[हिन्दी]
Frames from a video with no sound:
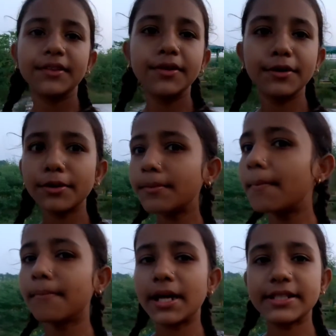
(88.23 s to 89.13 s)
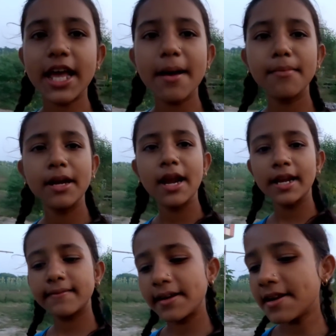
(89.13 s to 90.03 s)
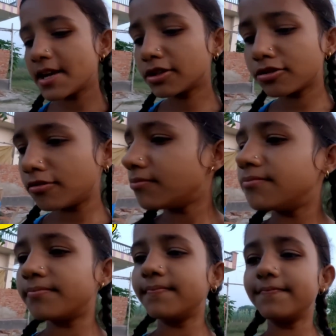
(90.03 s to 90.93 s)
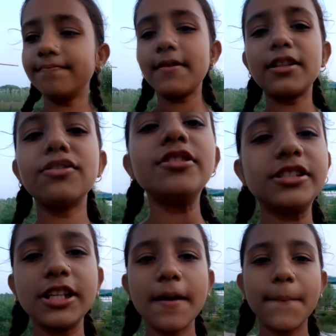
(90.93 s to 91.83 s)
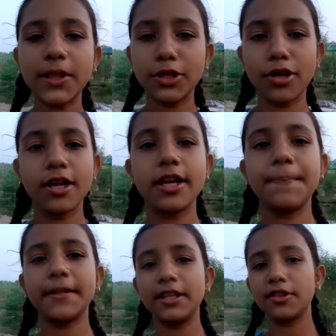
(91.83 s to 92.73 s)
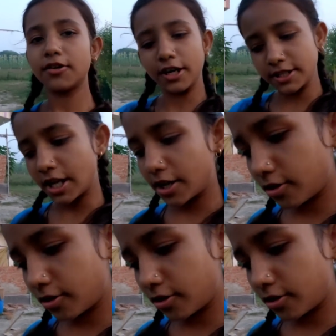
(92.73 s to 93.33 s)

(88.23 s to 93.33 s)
तो मम्मा चाय बनाने वाली है तो मैं तुलसी का पत्ता और हरी पत्ती तोड़ने जा